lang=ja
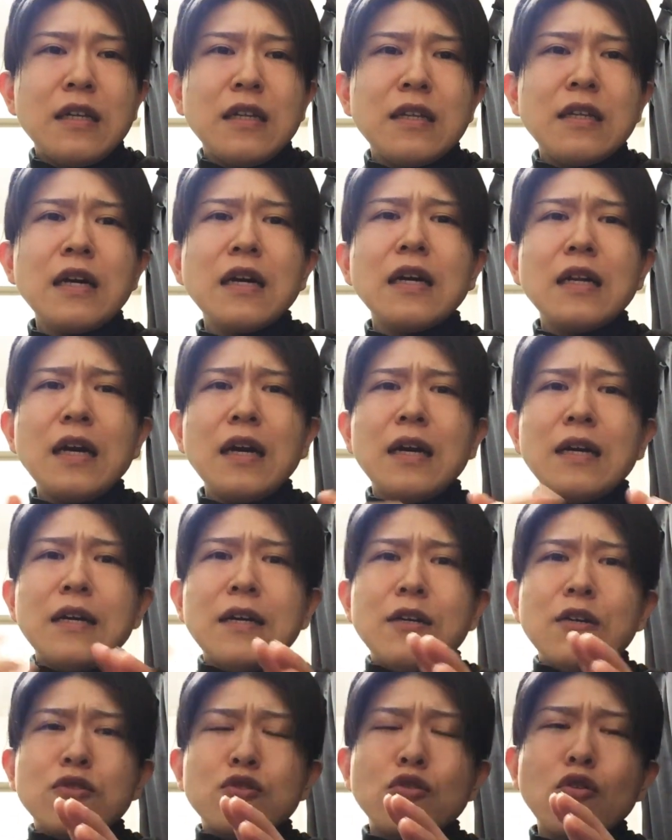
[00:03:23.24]
だか
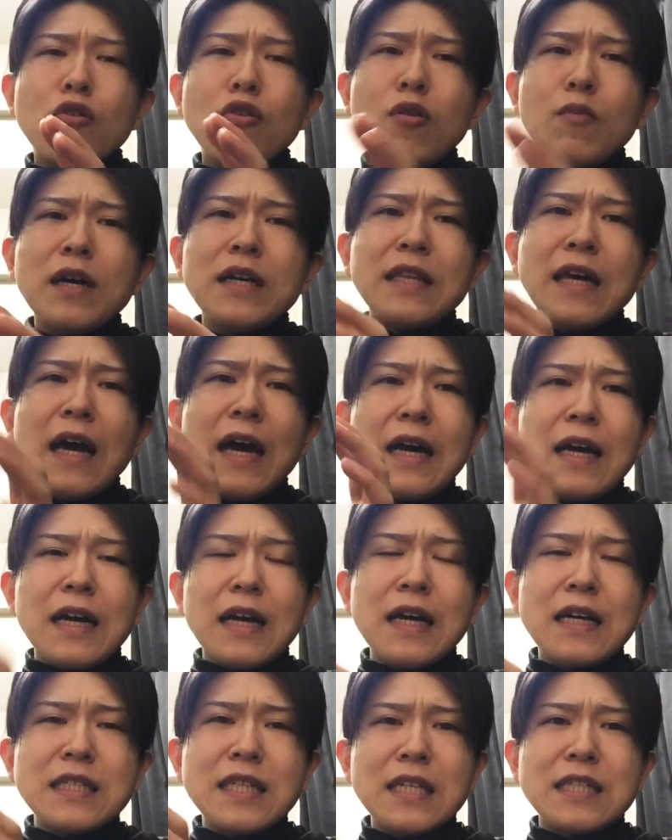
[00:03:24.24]
ら、そこまで
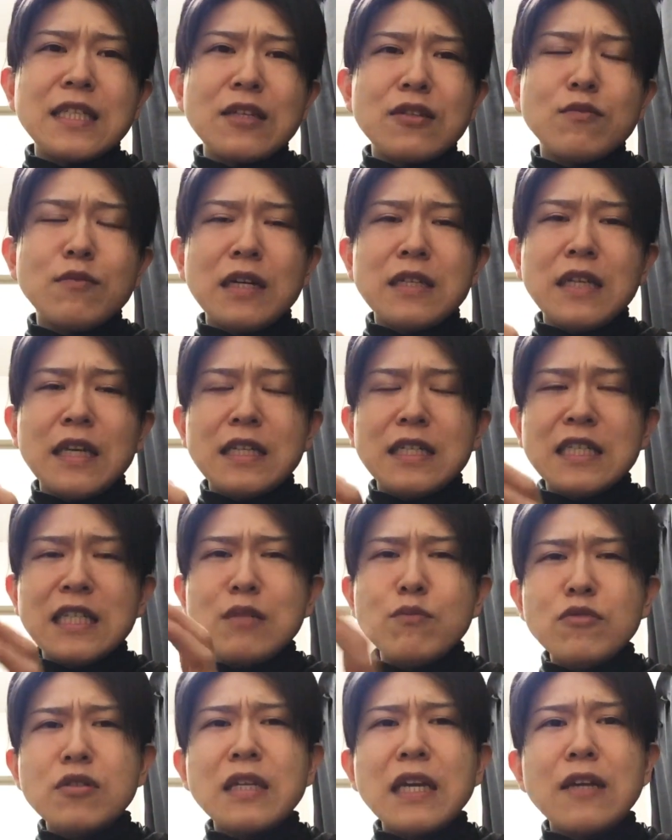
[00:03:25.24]
悪化させるまで
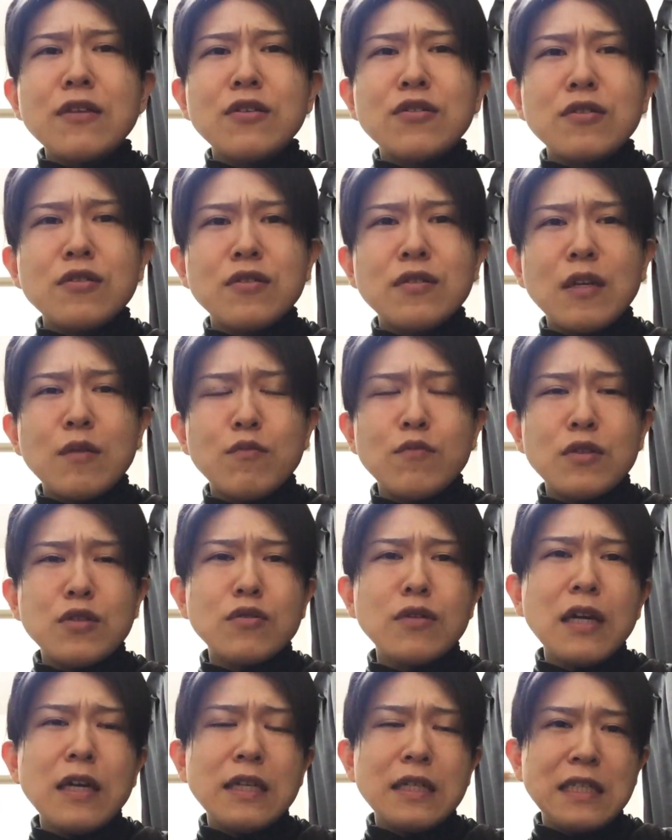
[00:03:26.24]
仕向けるんだよ。
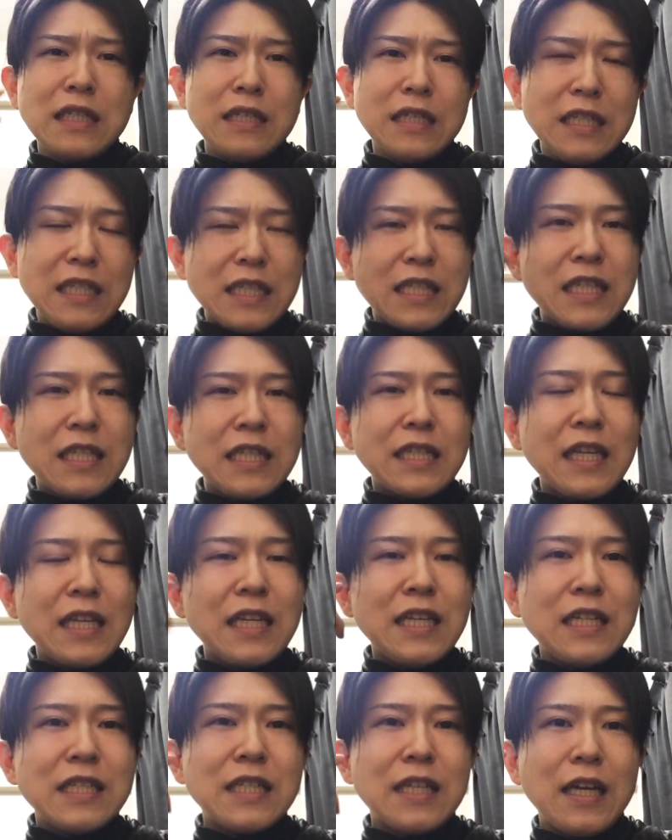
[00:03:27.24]
それは意識的
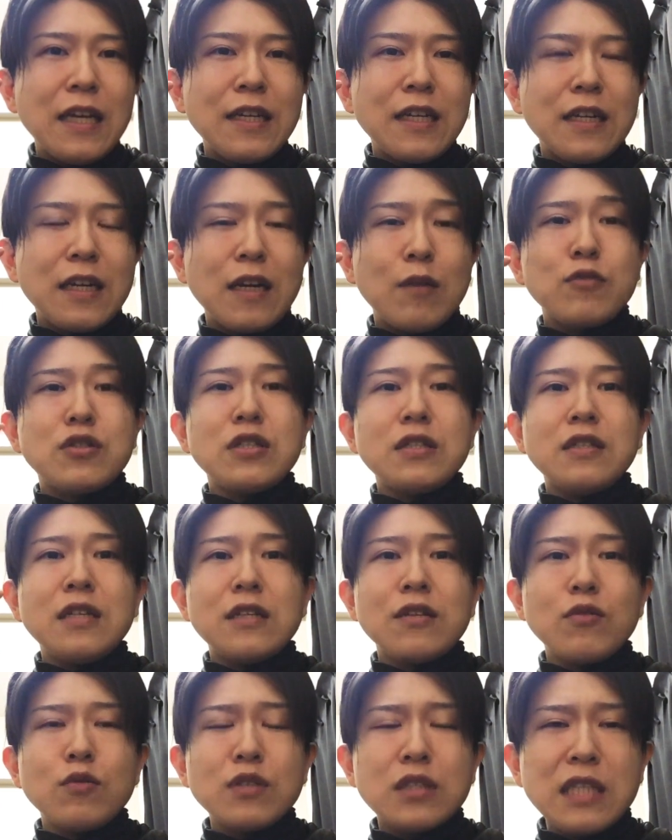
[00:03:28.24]
にじゃないかもしれな
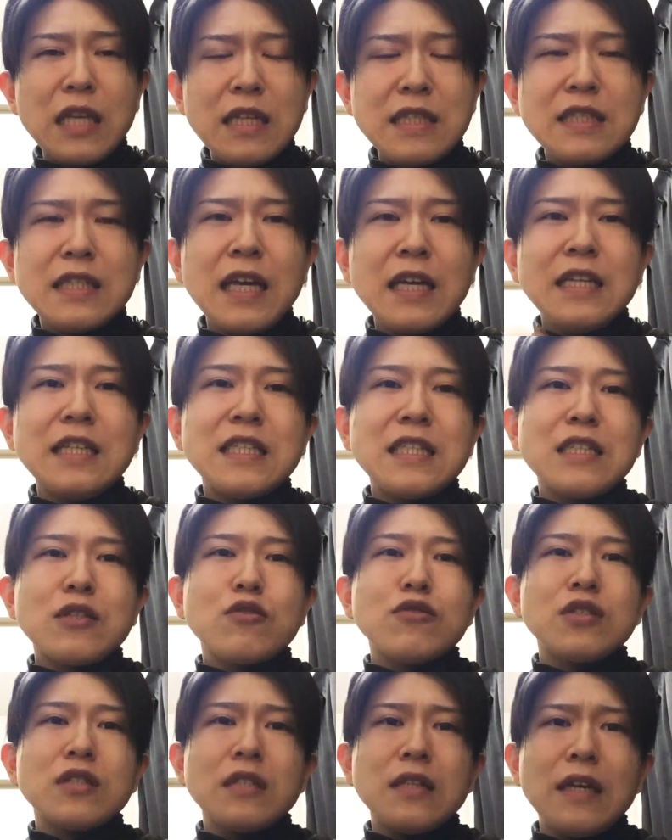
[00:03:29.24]
いけど、潜在意識
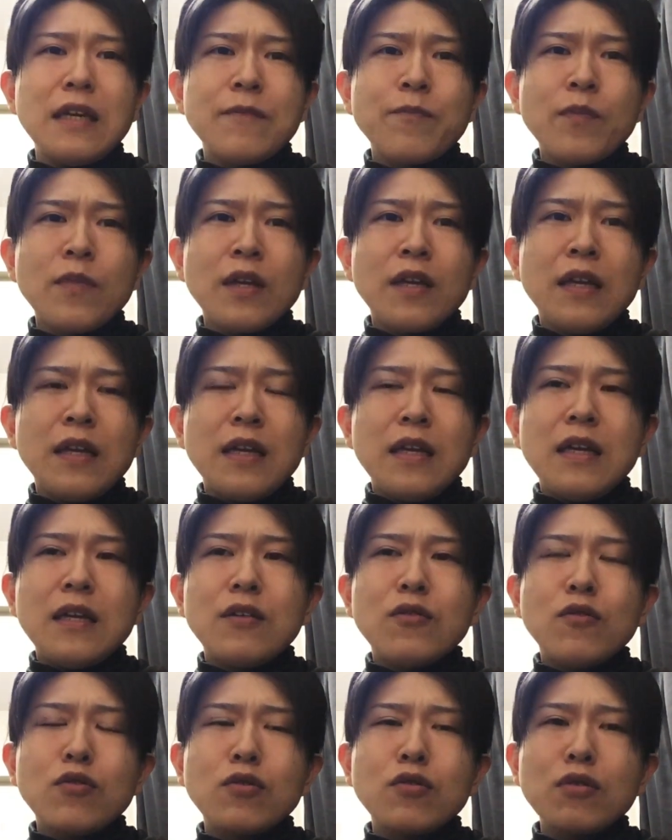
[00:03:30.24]
としてね、
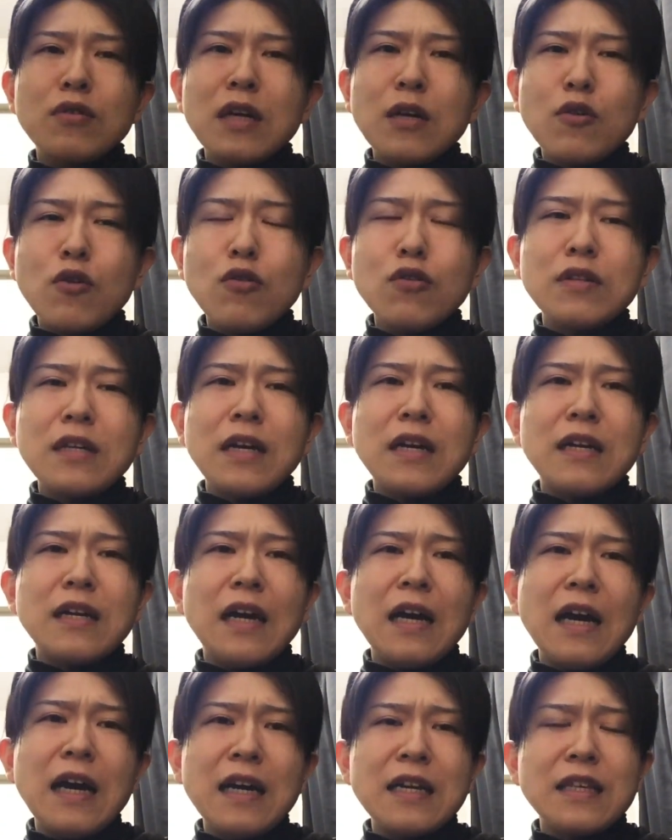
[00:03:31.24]
えー、夫がこうだか
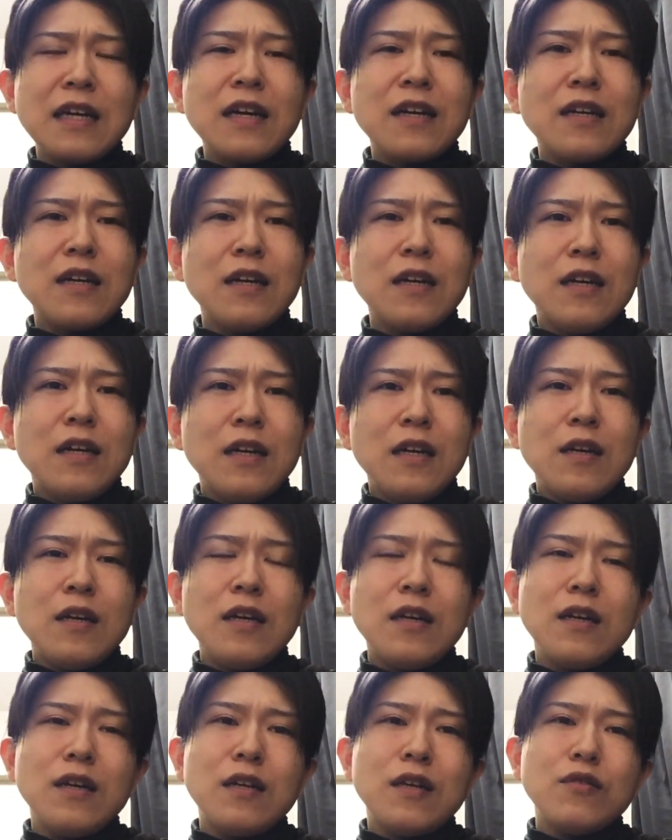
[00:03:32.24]
ら、ああだから、
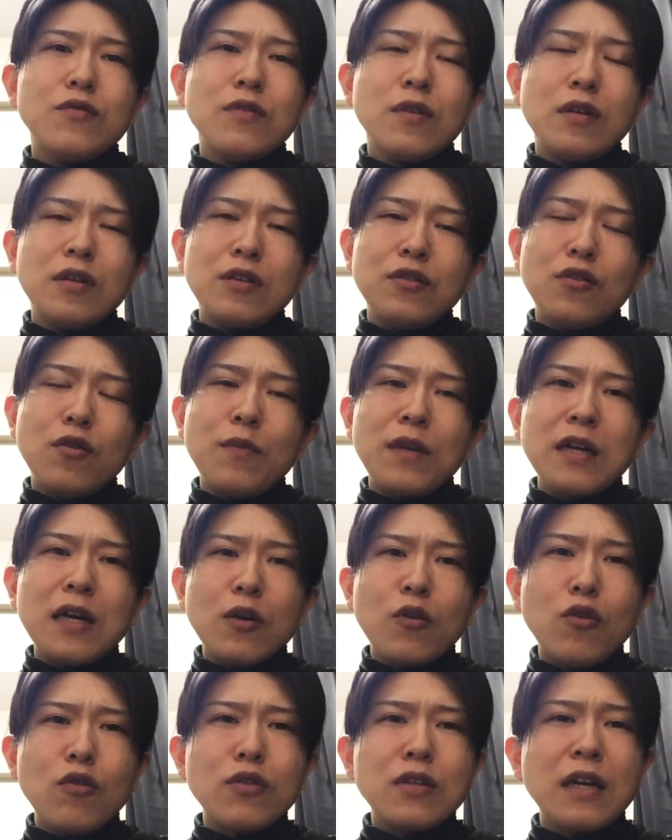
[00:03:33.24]
えー、嫁
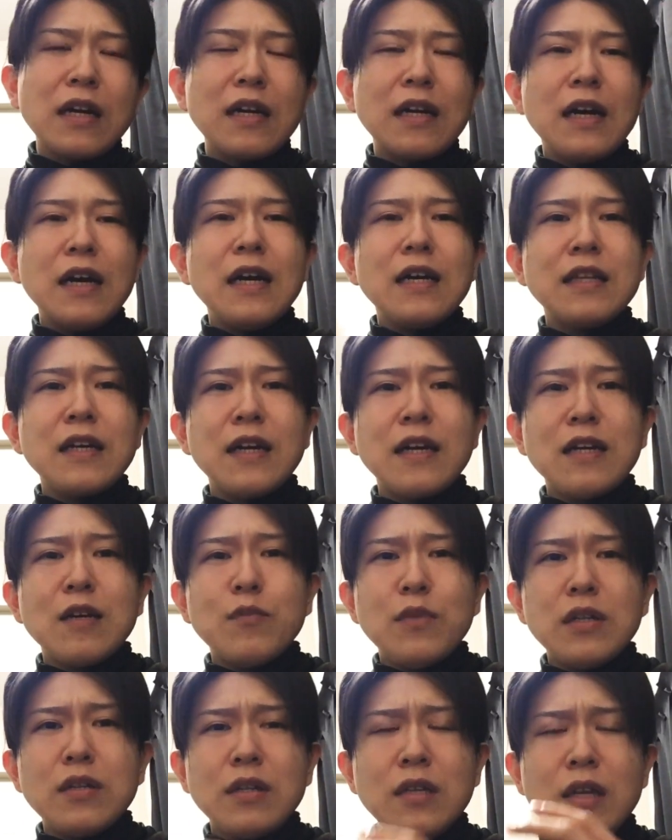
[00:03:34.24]
がこうだから、ああだから
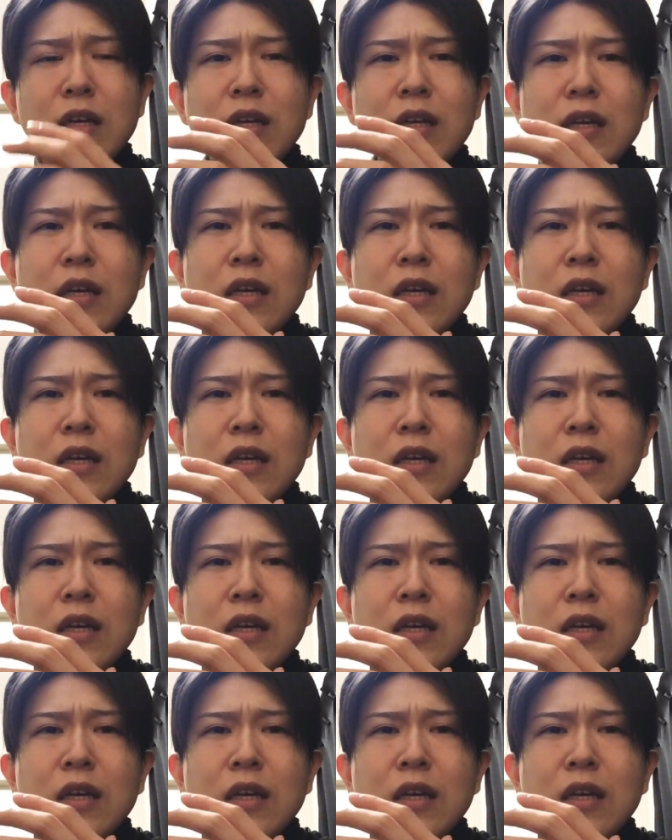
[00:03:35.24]
までね、